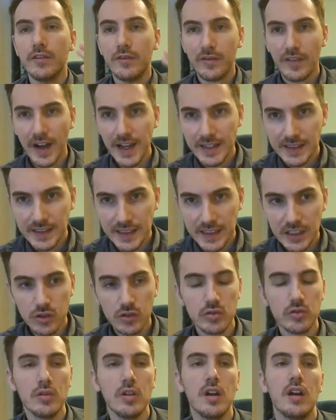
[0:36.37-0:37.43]
Faz
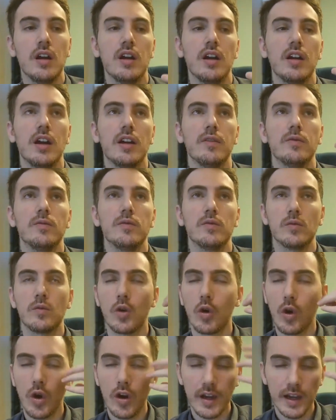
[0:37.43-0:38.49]
isso, aí
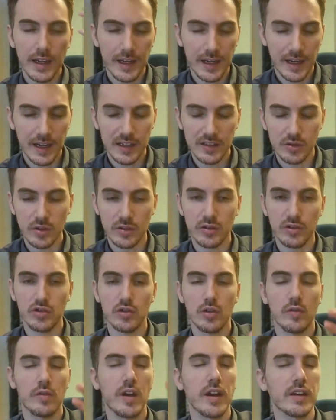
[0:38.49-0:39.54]
coloca ele naquela situação
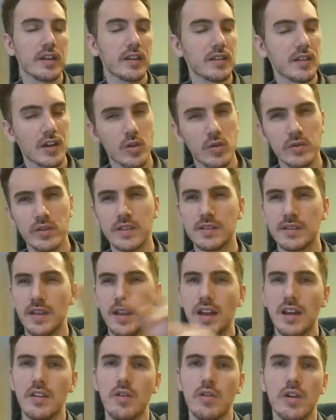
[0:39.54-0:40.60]
de novo, ah, o que está
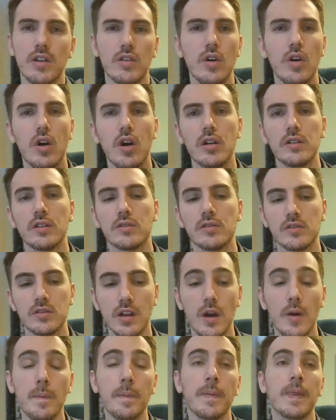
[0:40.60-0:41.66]
acontecendo ao redor, tal, tal,
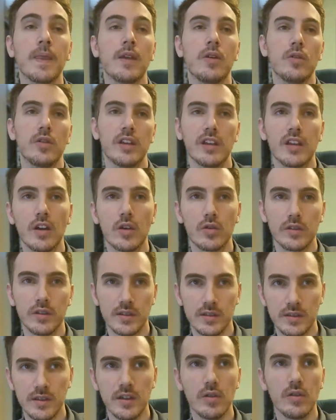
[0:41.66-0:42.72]
tal, o que, que
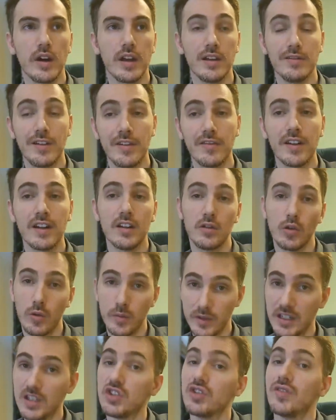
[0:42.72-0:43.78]
aconteceu, aí ele vai falando
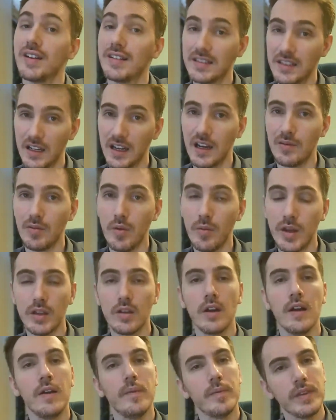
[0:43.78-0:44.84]
como se ele estivesse naquele
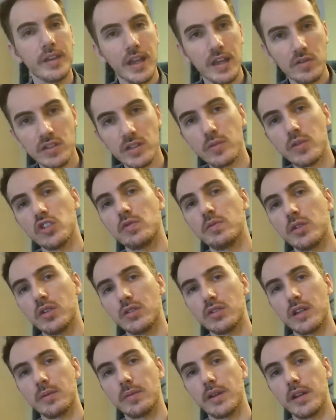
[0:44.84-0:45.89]
momento, e aí você pode
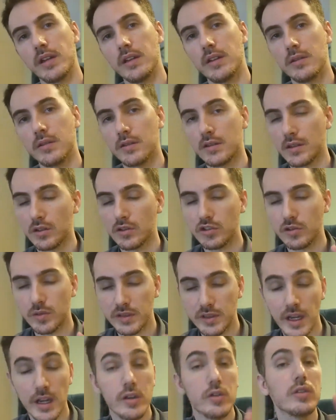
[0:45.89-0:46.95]
perguntar para ele, então, tipo
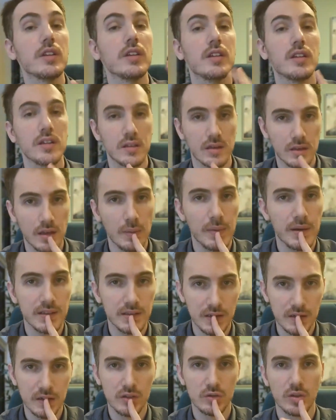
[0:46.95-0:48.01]
assim, ah, e o que está
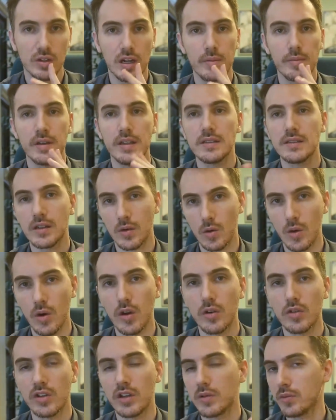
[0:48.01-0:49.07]
passando na sua cabeça
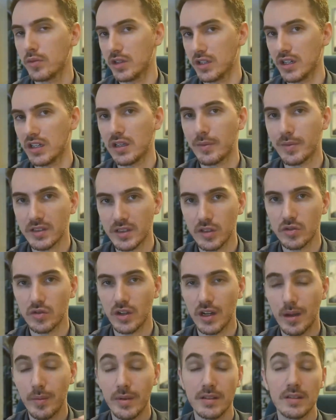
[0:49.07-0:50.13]
agora, o que poderia estar tá passando na
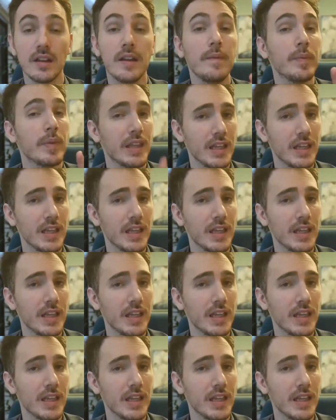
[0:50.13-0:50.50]
sua cabeça.